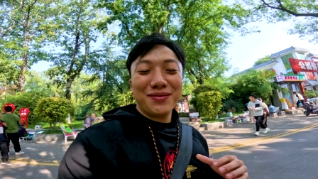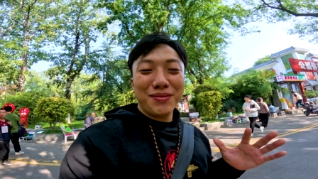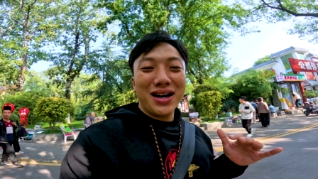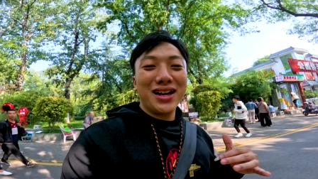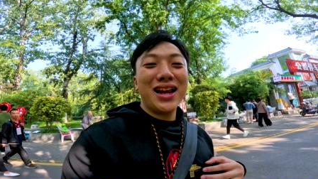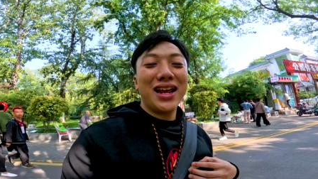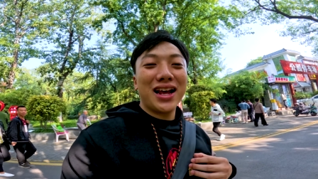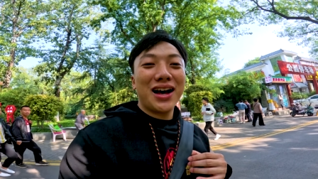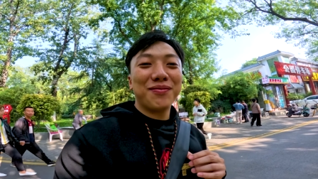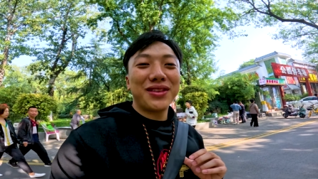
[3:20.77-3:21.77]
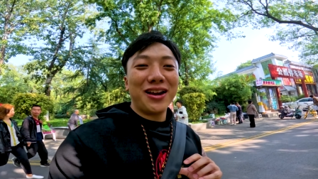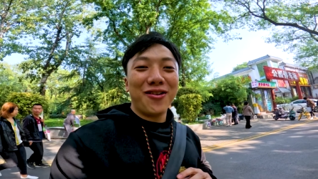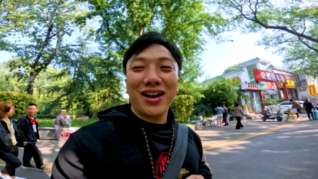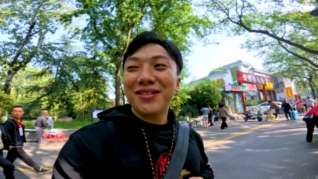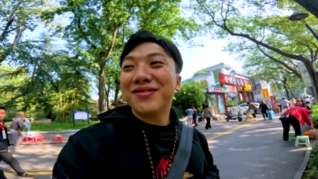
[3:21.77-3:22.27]
เบอร์ได้เลยนะครับ ตล
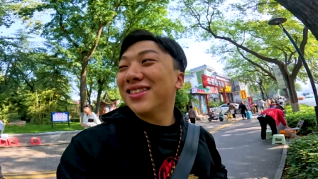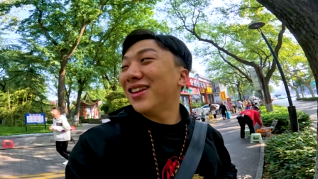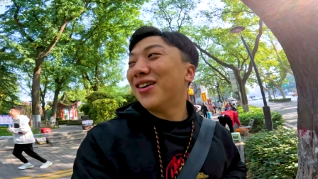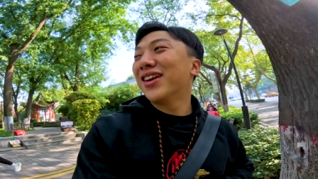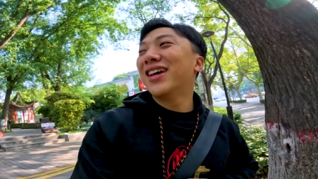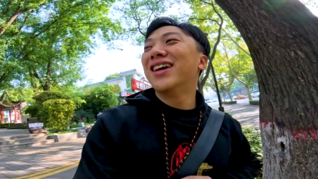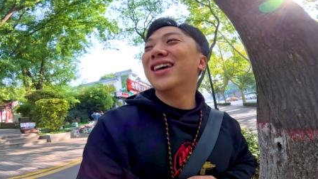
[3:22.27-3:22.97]
กครับตลกดี